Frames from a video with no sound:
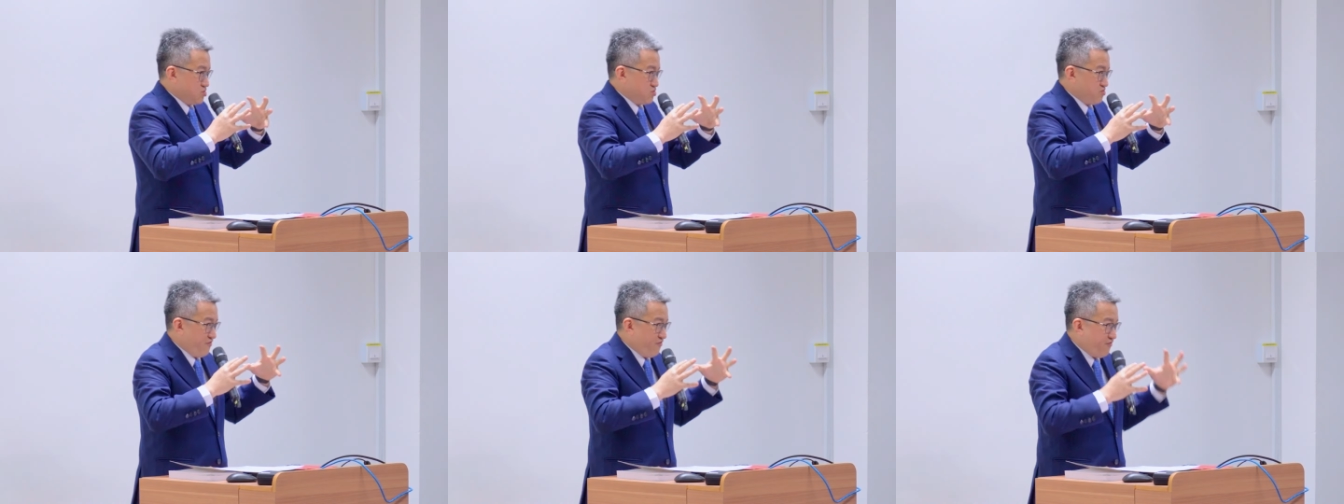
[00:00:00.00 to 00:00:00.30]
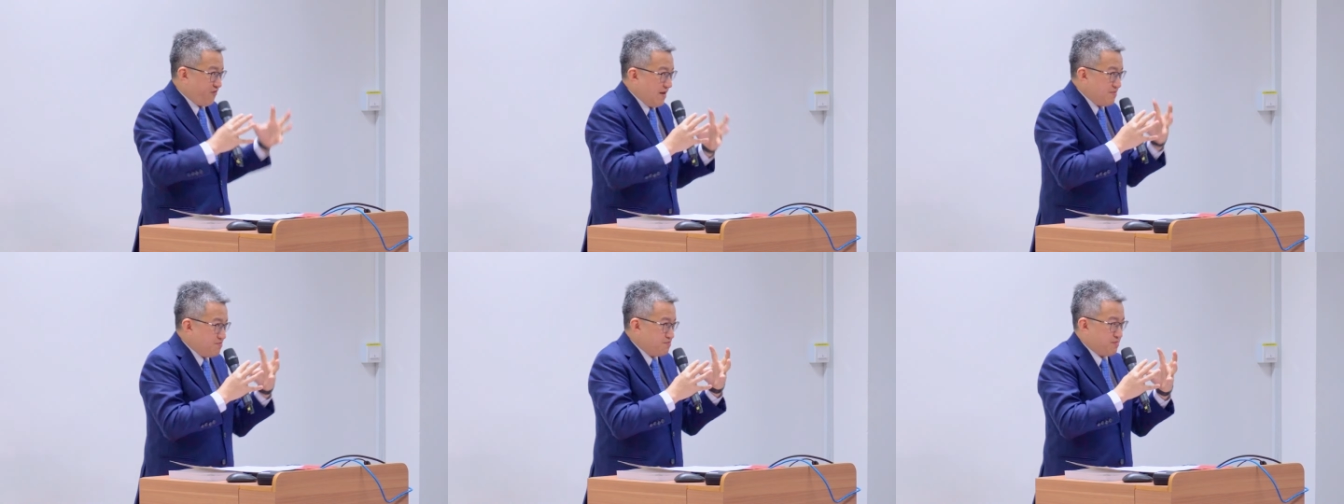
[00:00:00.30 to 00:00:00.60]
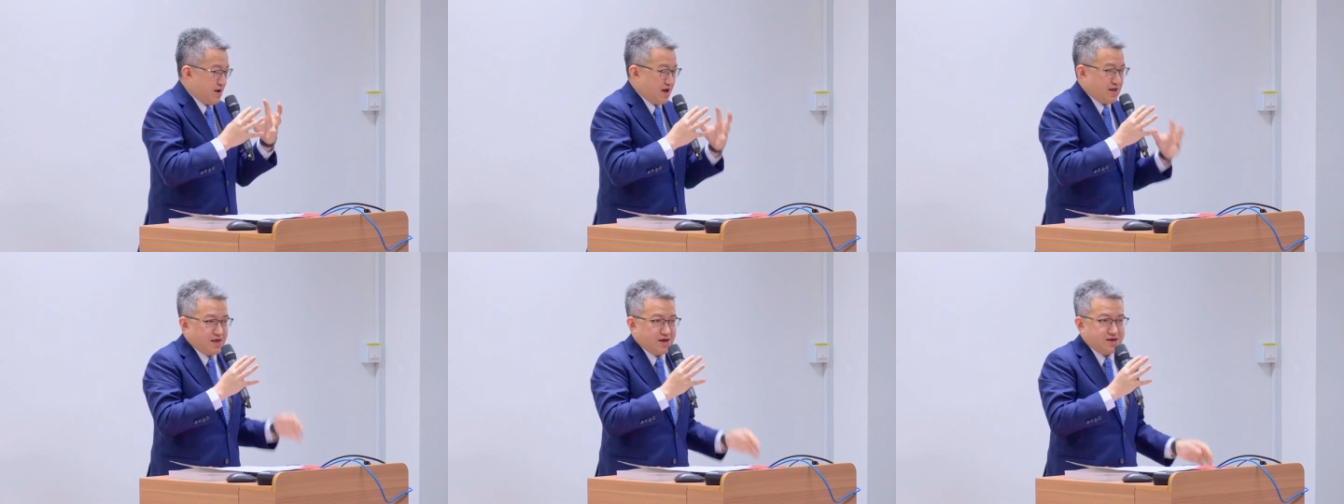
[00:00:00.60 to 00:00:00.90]
泛
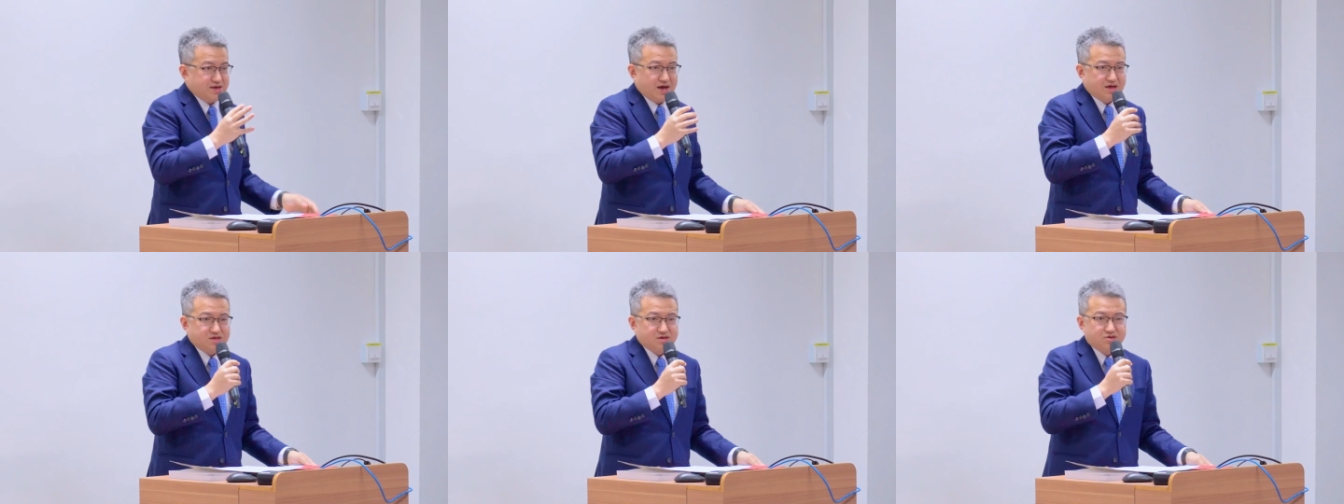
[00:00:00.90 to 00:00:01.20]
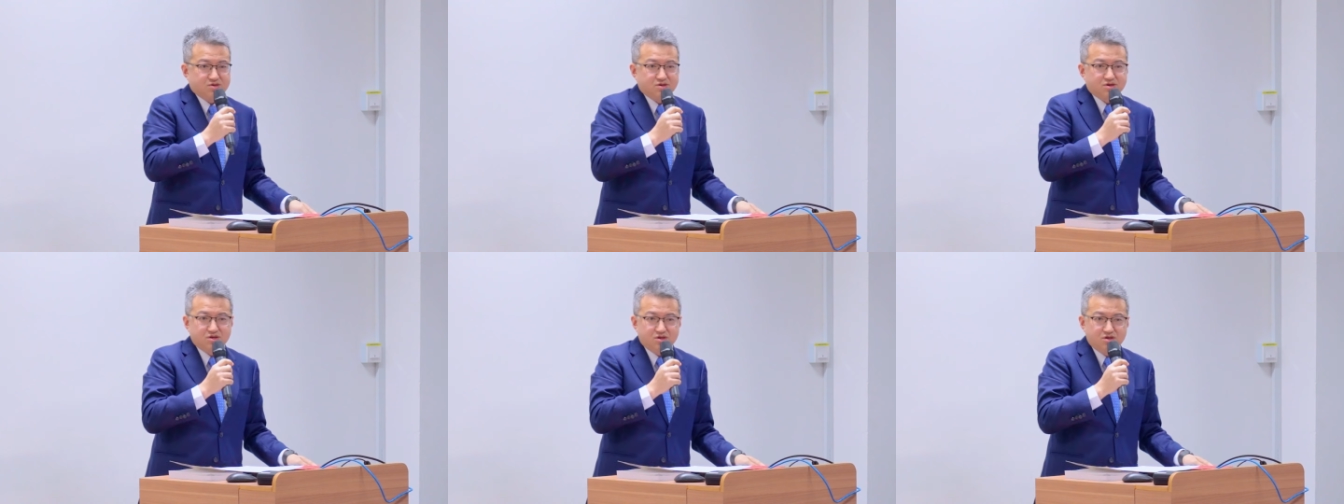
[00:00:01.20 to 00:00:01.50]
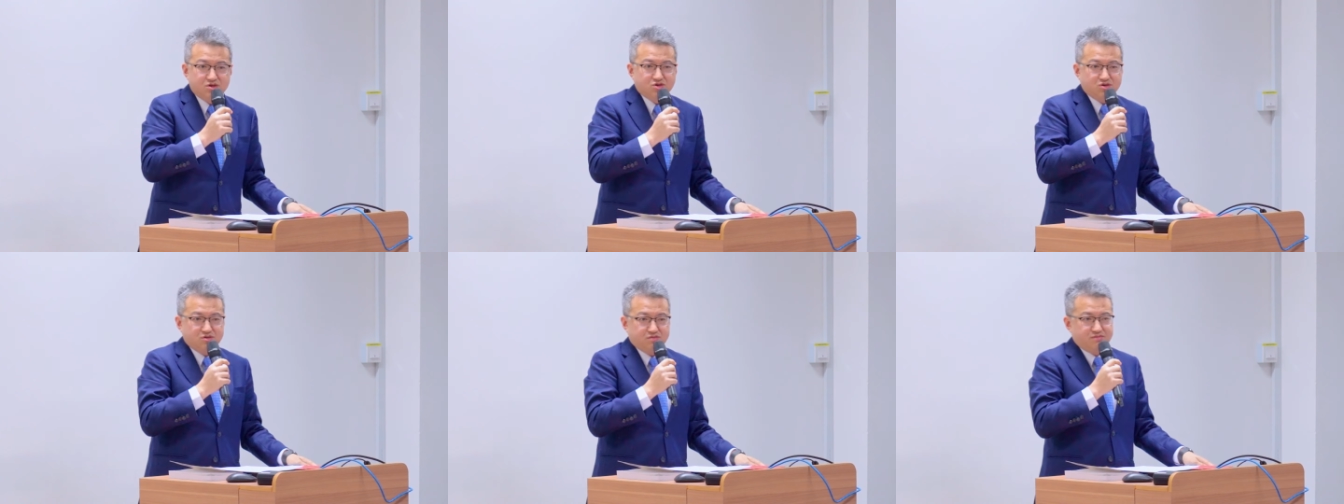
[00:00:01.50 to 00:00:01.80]
马来亚的这个
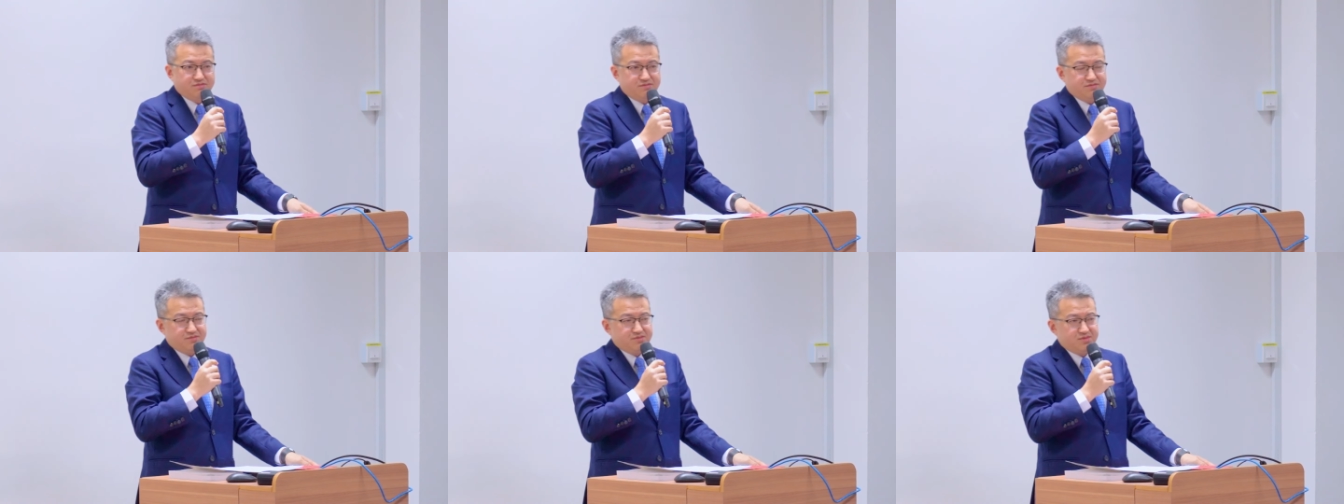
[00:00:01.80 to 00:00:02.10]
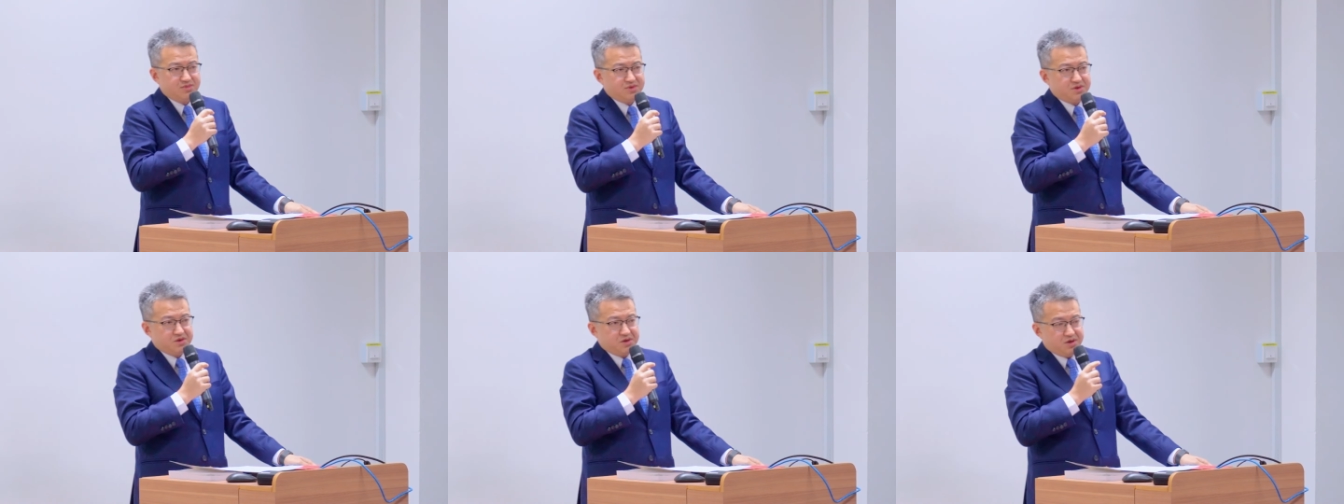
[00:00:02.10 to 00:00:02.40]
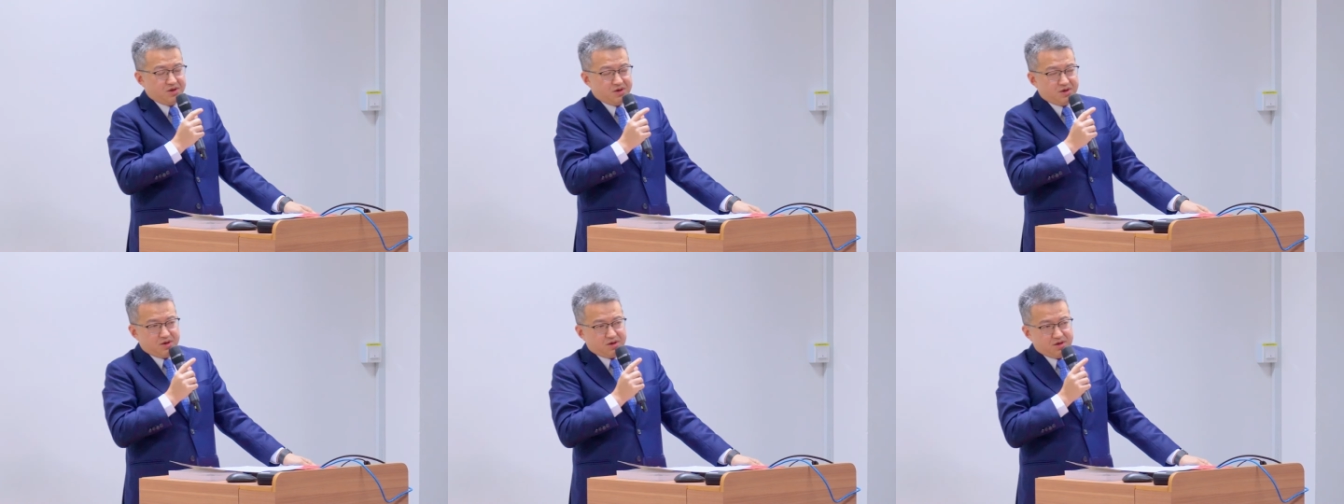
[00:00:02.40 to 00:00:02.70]
意识。
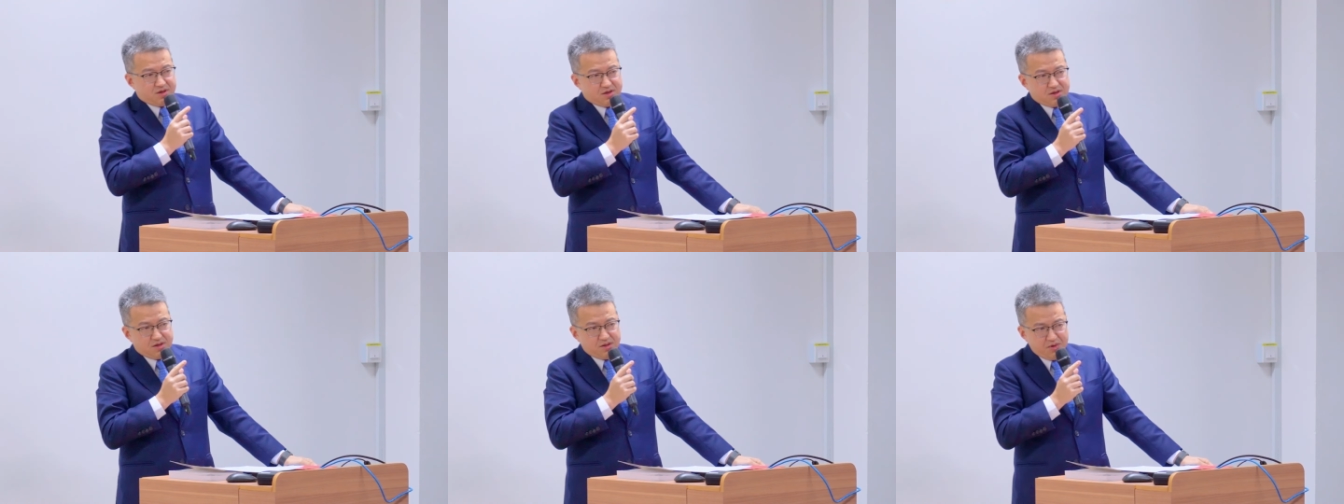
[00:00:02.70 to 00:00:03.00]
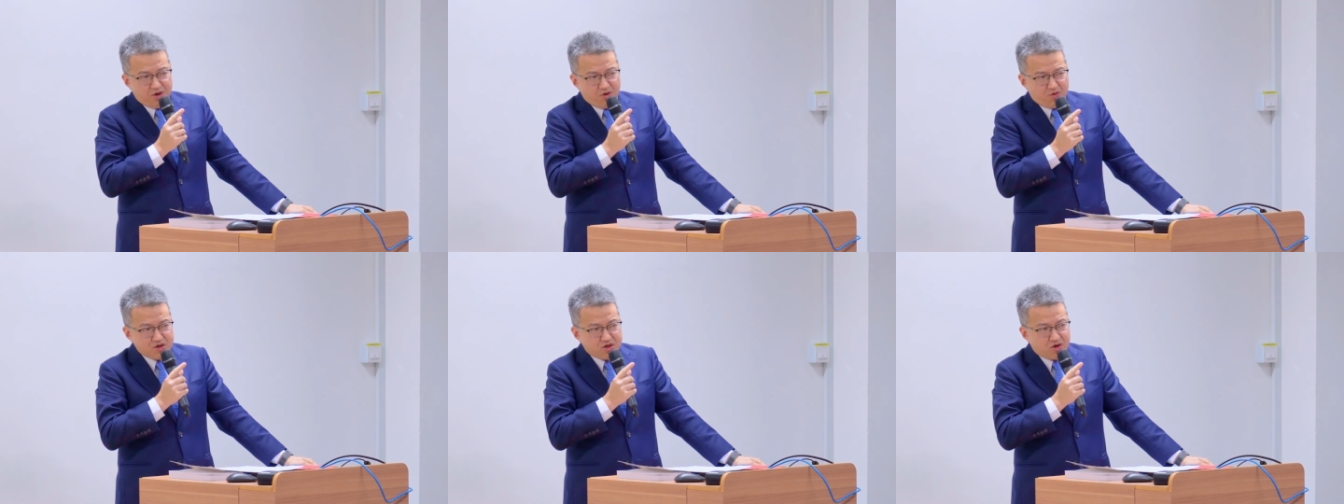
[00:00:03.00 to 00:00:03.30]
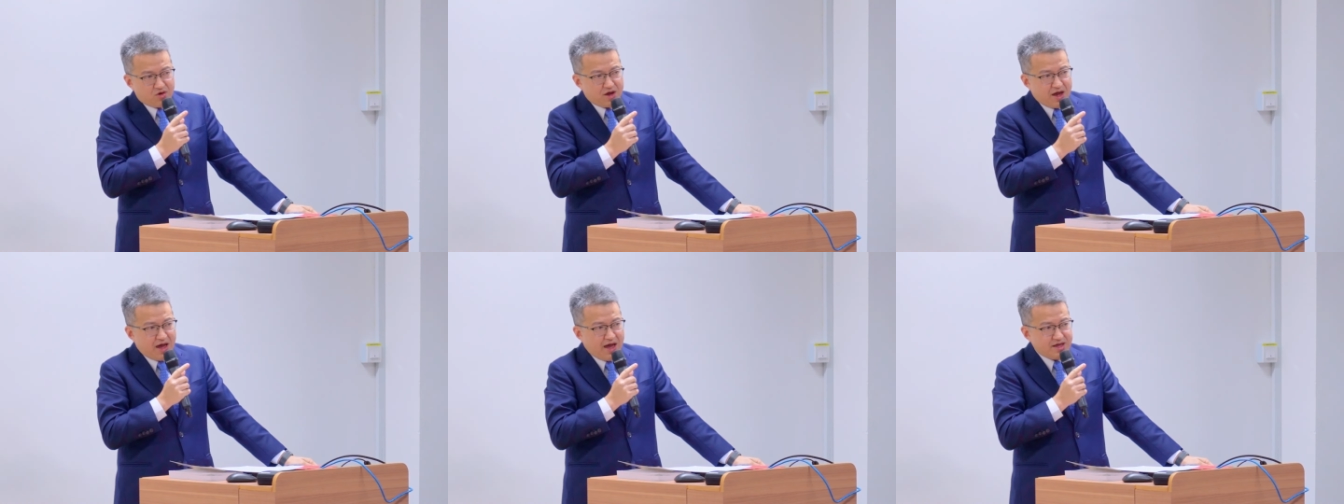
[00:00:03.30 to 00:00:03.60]
那么回
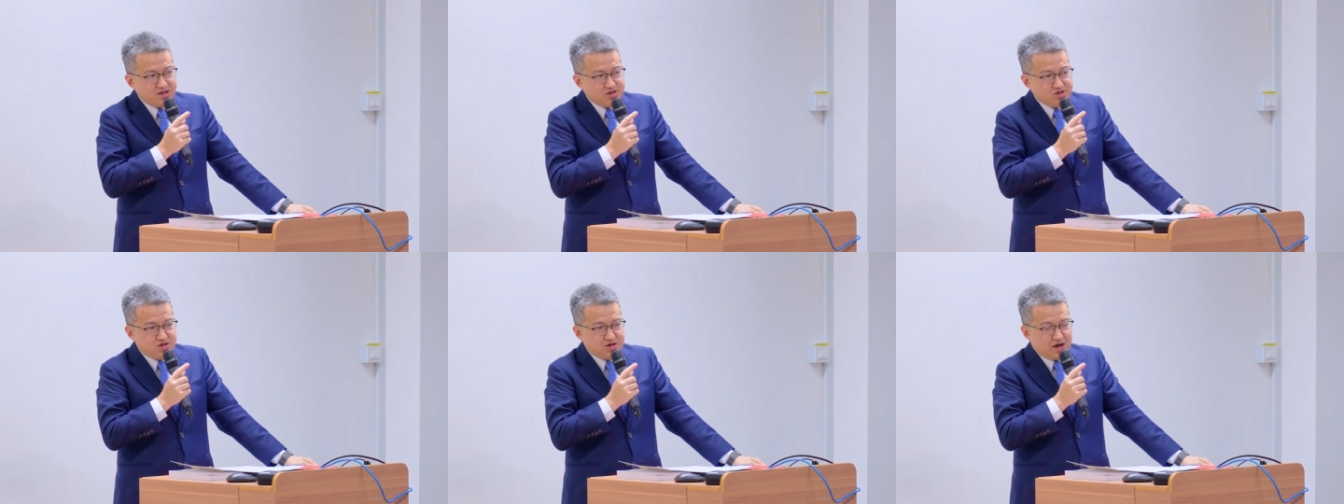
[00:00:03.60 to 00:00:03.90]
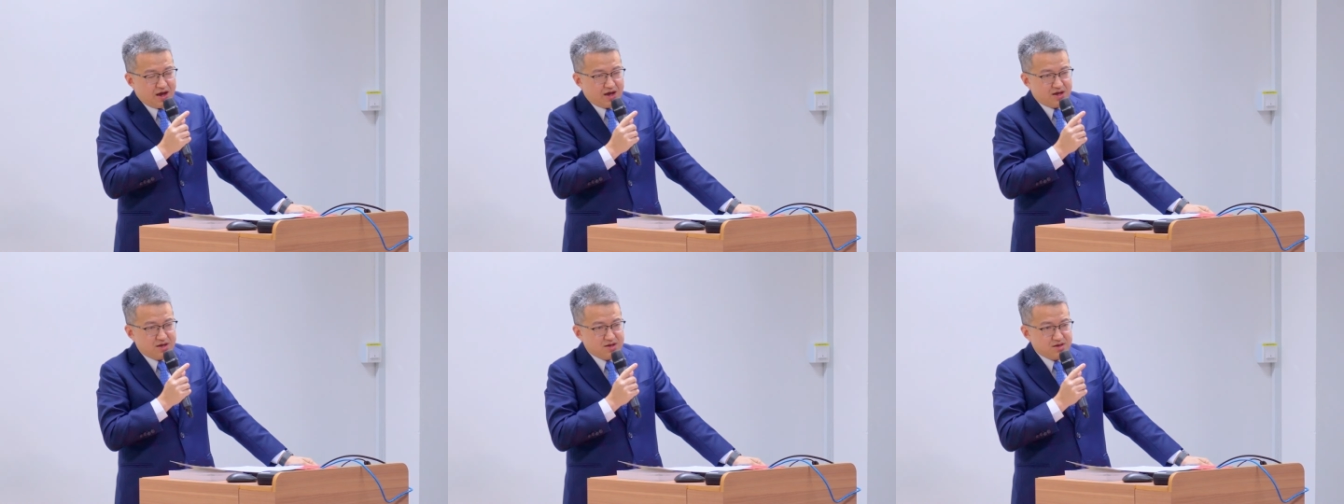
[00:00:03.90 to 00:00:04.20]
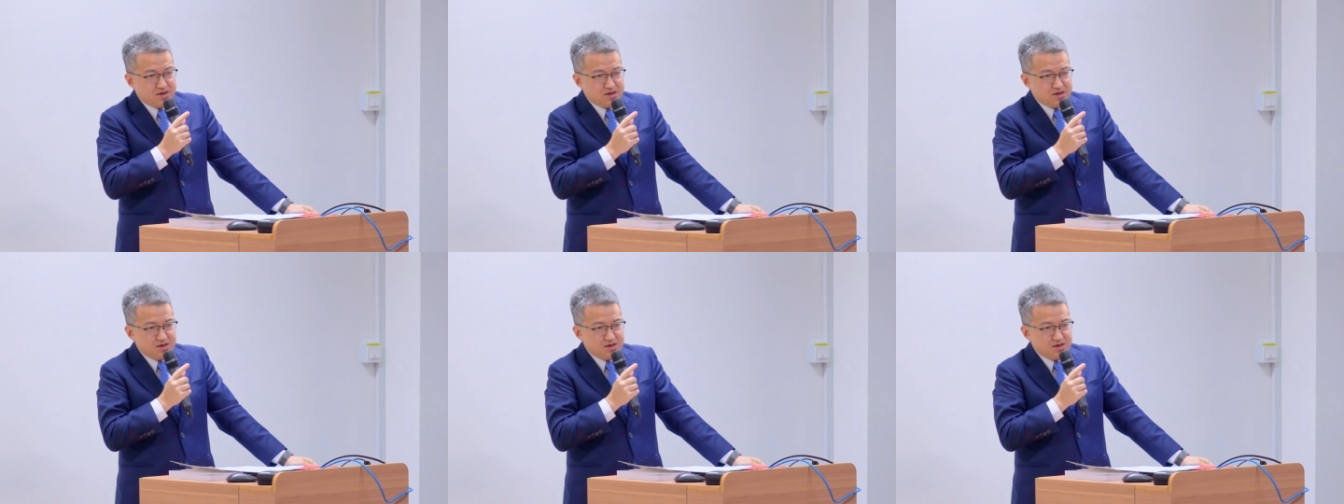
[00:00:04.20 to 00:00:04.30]
头看一下，